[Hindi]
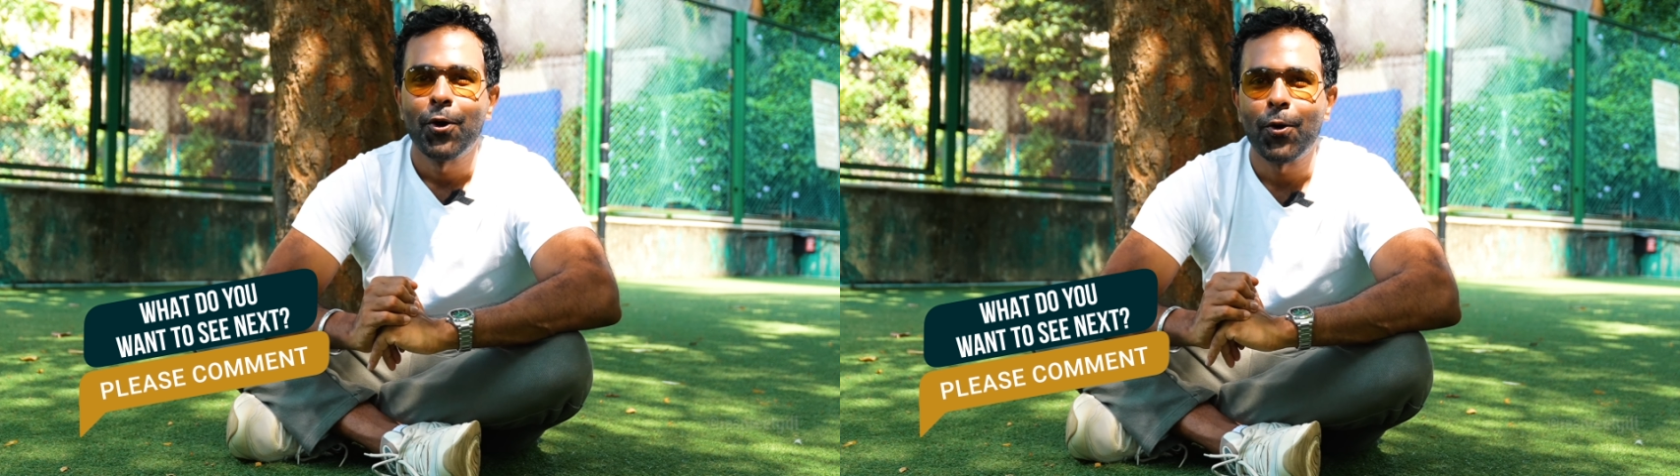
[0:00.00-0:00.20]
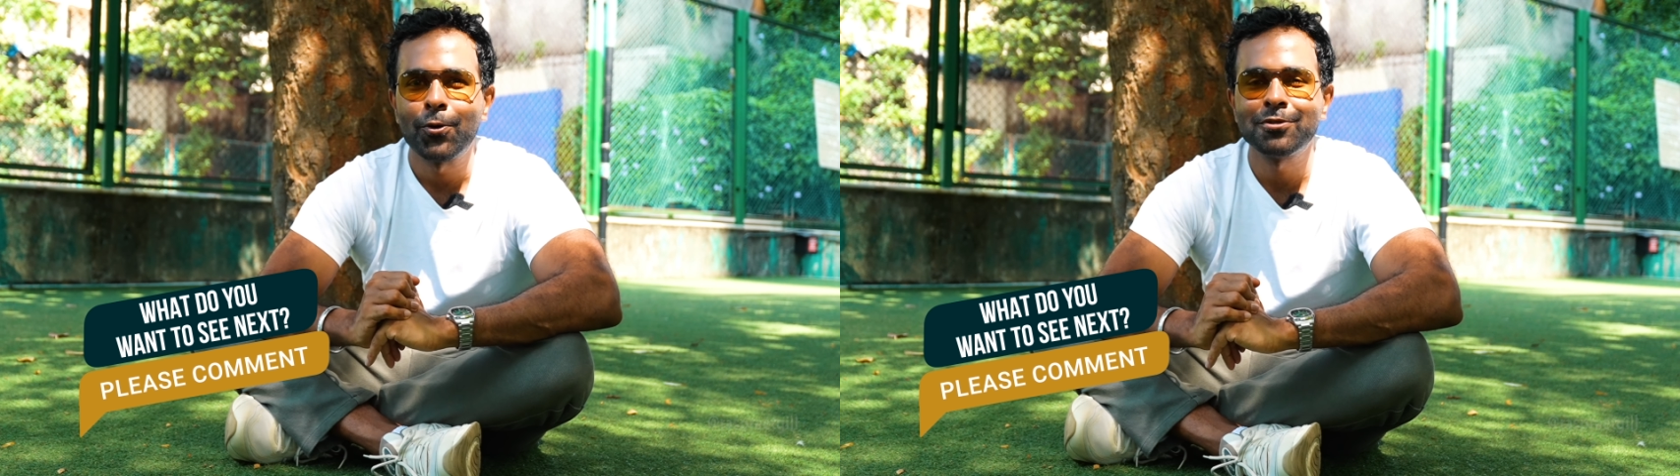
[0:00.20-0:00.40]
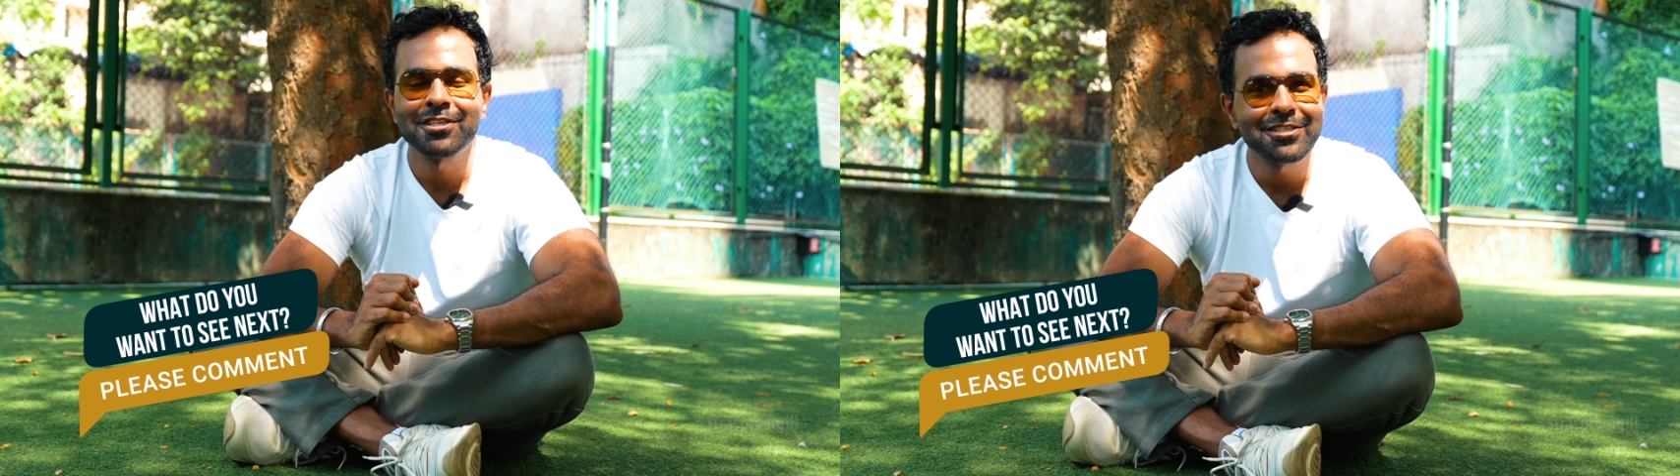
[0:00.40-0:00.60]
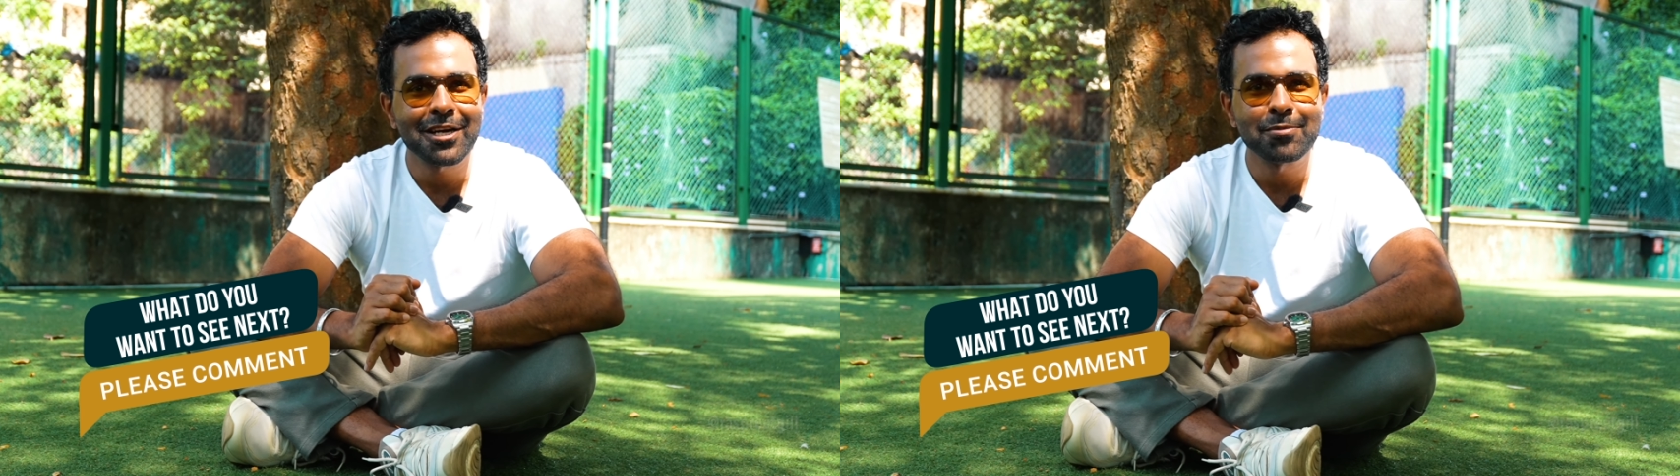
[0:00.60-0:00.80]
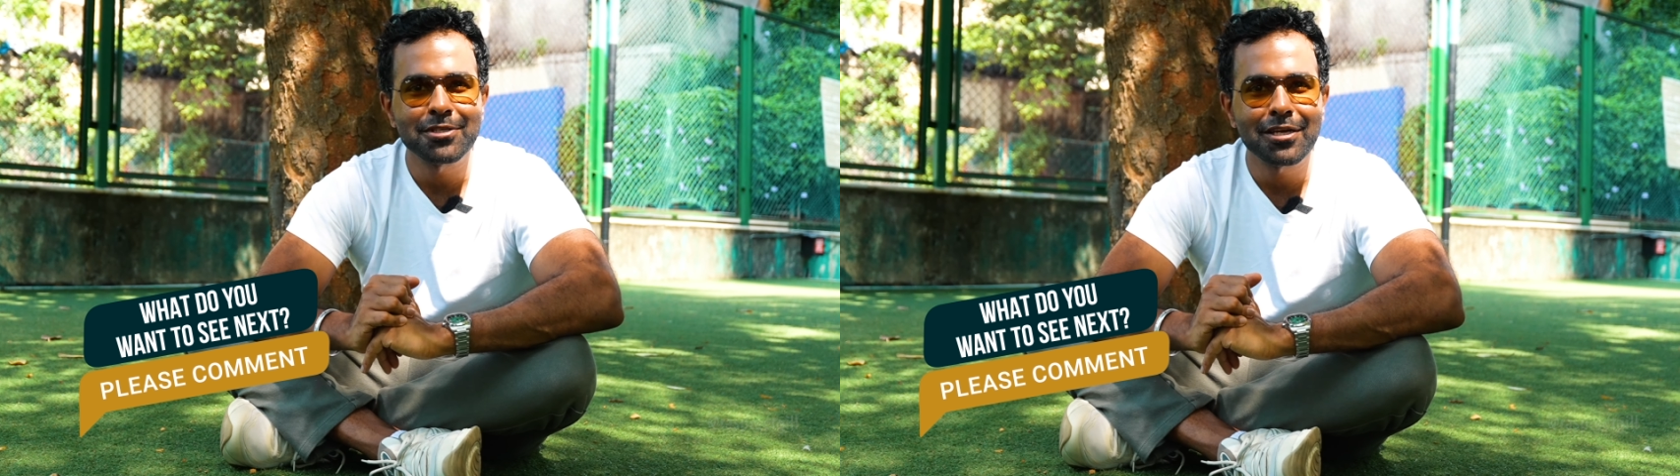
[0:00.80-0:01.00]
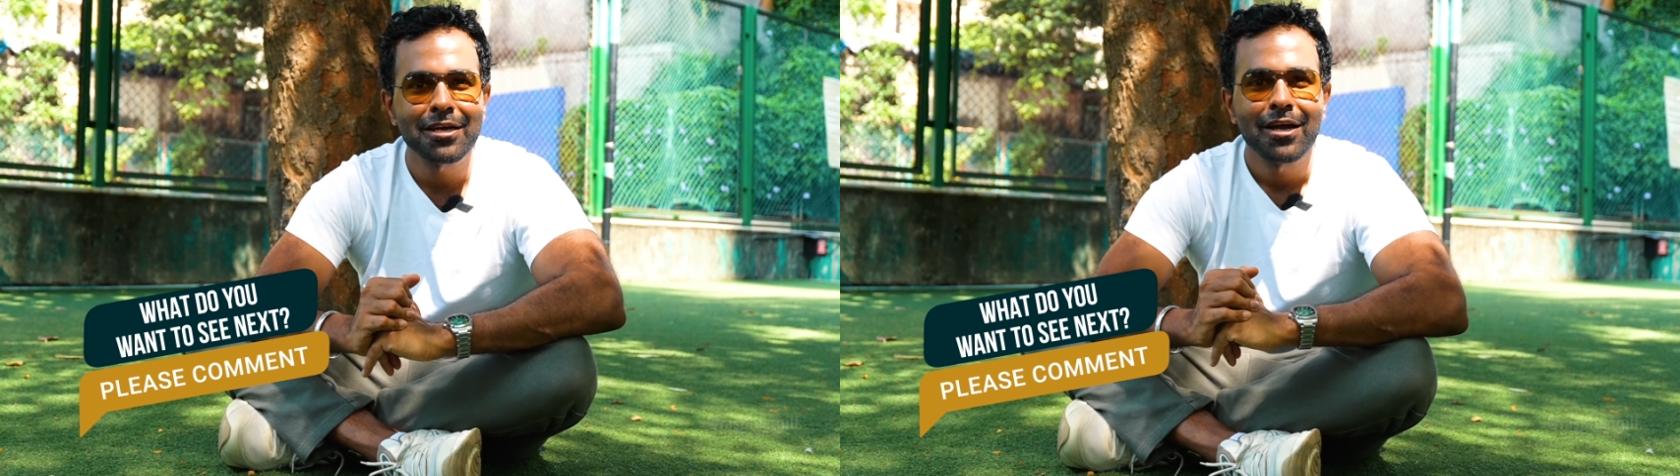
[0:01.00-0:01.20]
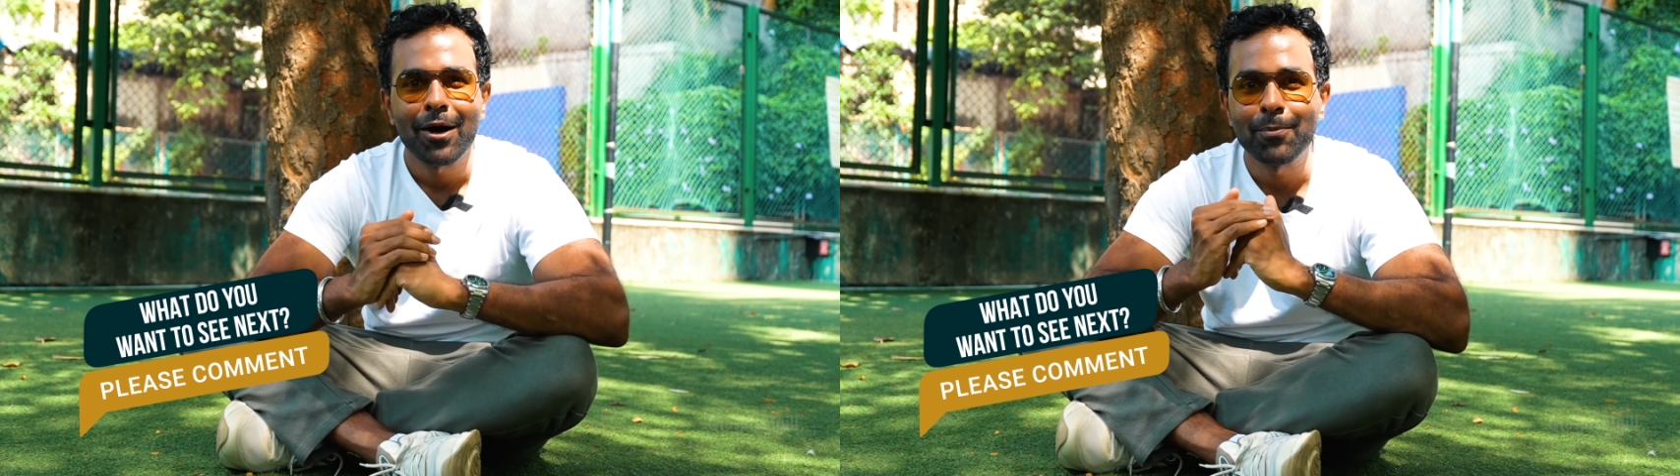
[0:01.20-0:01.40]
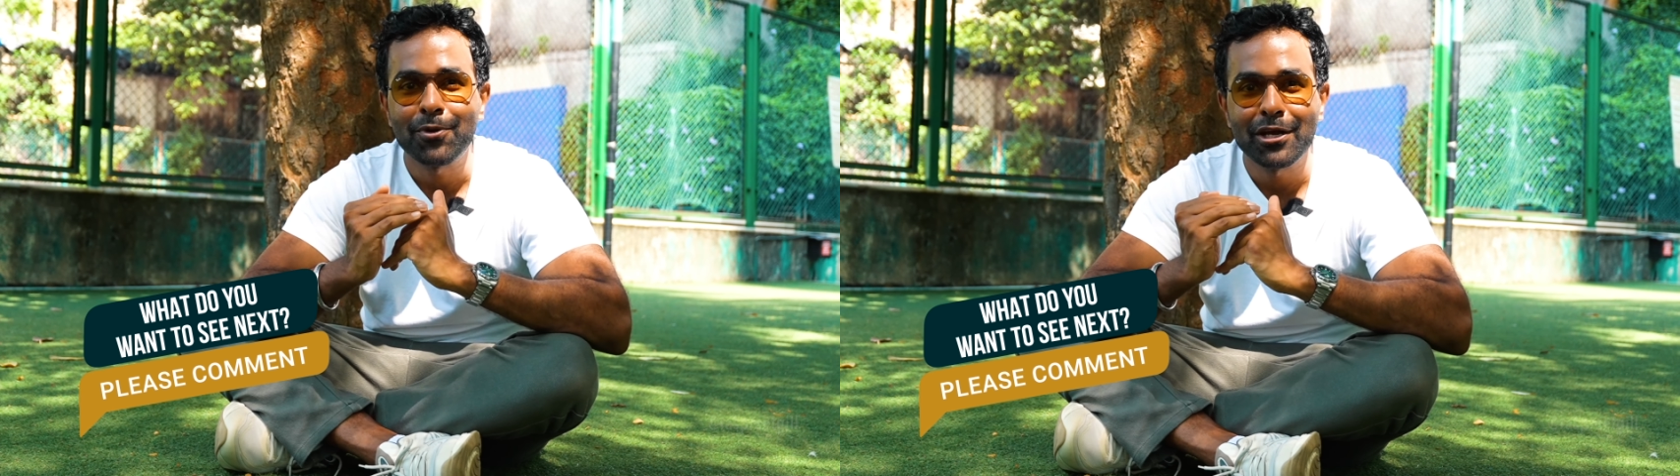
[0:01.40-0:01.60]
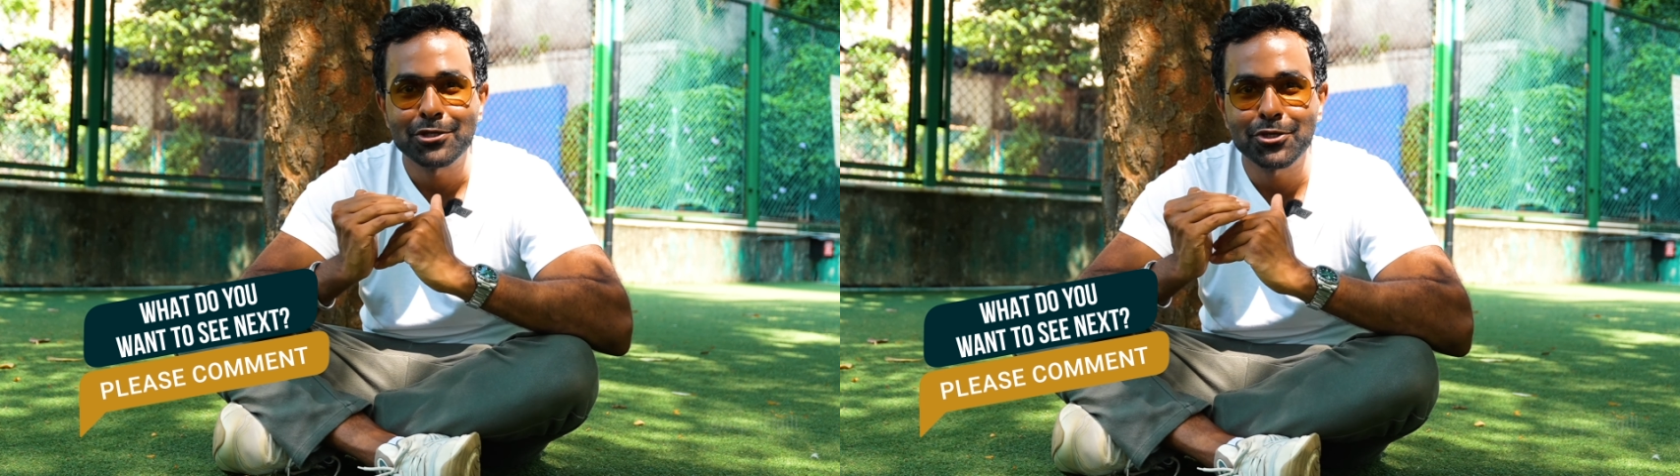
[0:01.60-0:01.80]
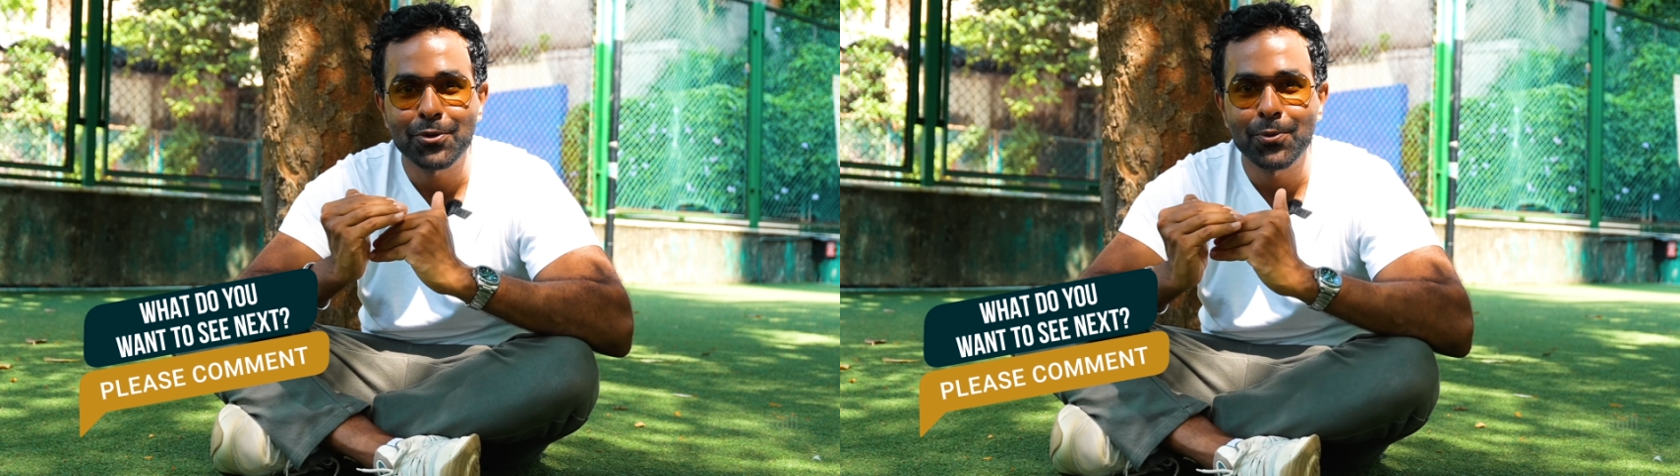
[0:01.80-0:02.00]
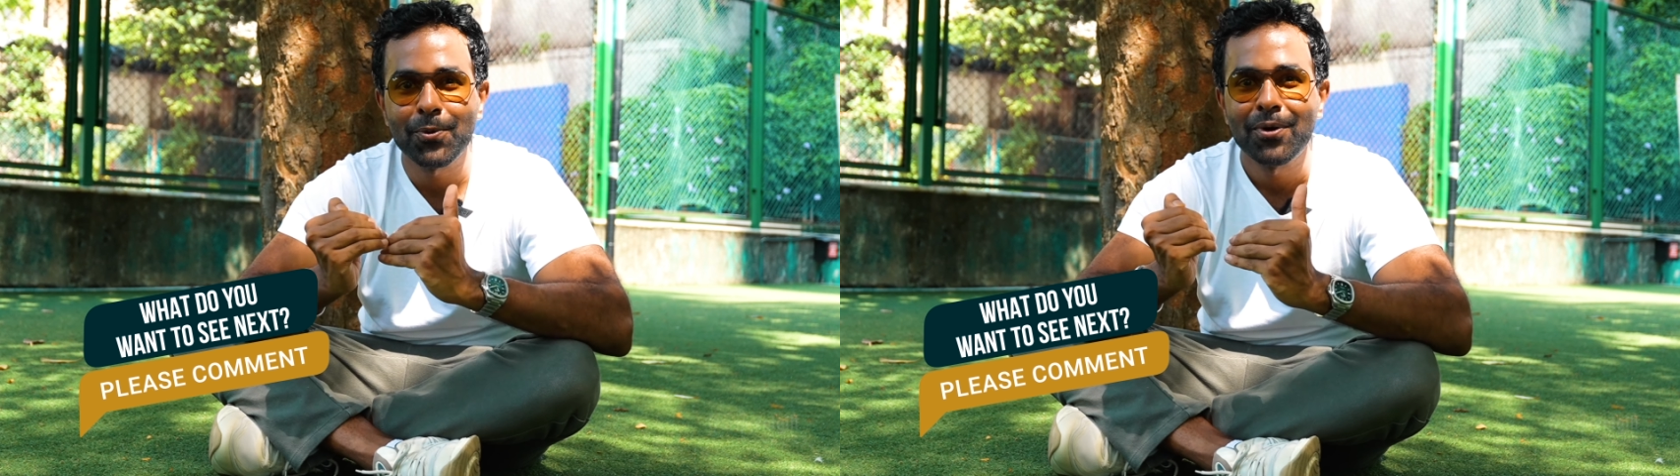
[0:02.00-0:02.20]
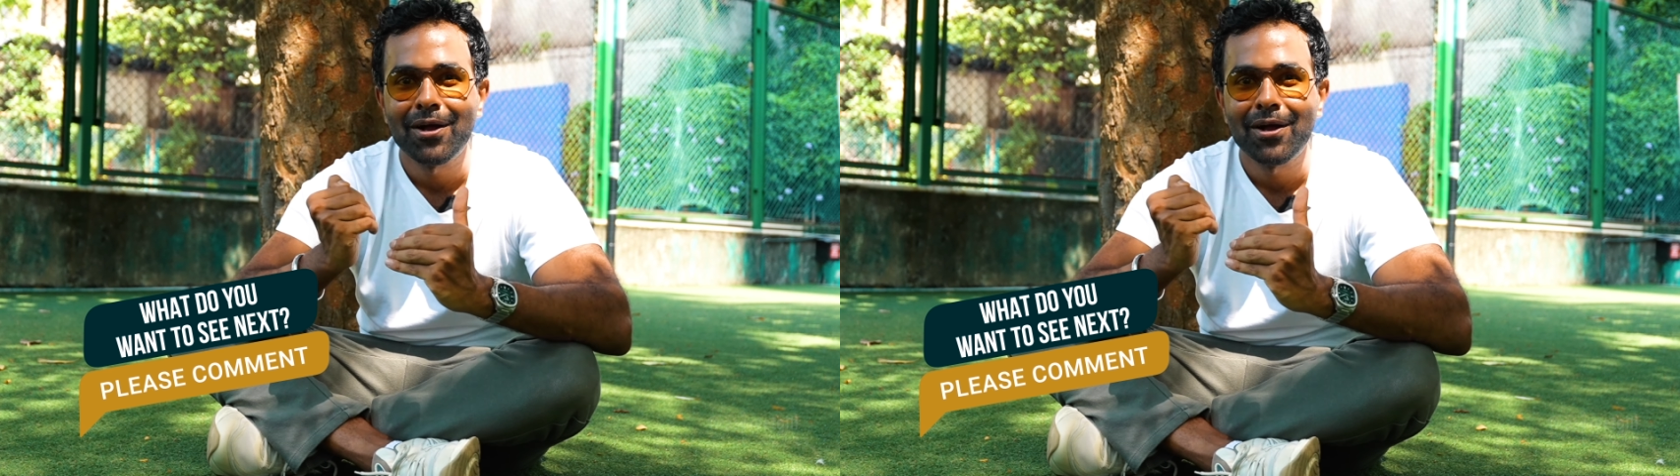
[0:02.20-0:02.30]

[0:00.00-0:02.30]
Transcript: और उसी हिसाब से हम क्रिएशन को